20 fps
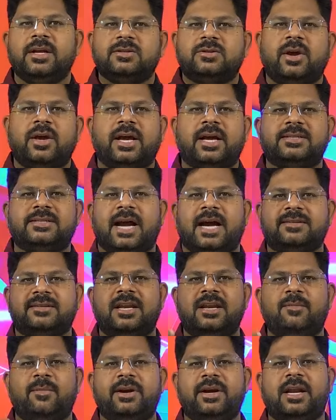సో ఇక
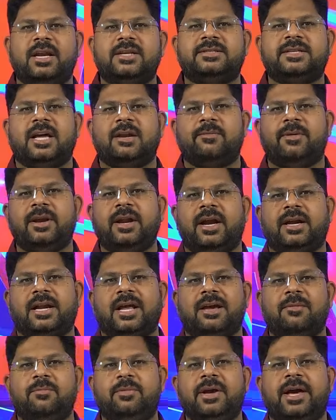శాసన మండలి చైర్మన్
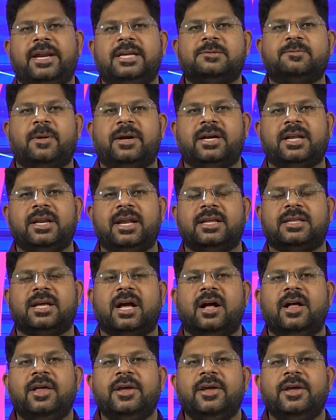అట్లాగే బీఆర్ఎస్ పార్టీ నేత